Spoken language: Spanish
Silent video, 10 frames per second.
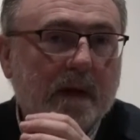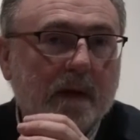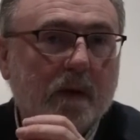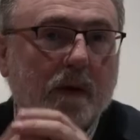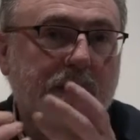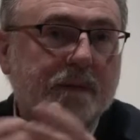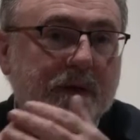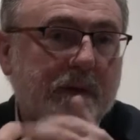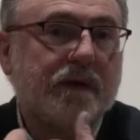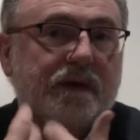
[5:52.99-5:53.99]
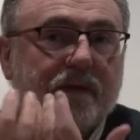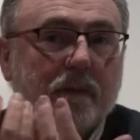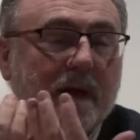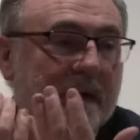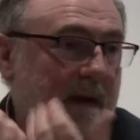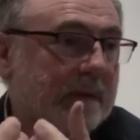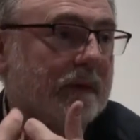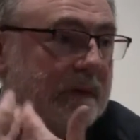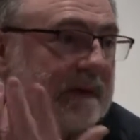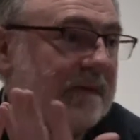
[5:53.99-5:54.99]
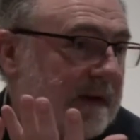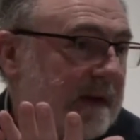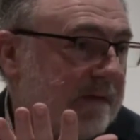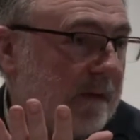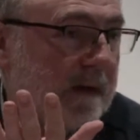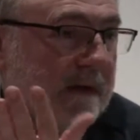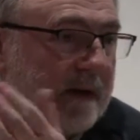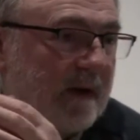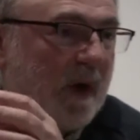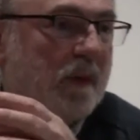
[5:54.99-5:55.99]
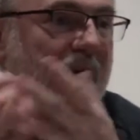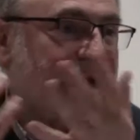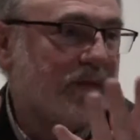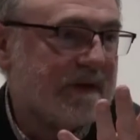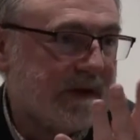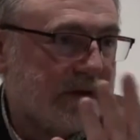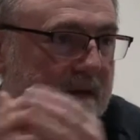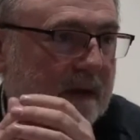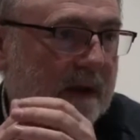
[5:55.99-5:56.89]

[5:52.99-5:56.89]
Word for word: luego después cuando se formaliza, pues no es tan fácil de formalizar. ¿Cómo hacemos esto?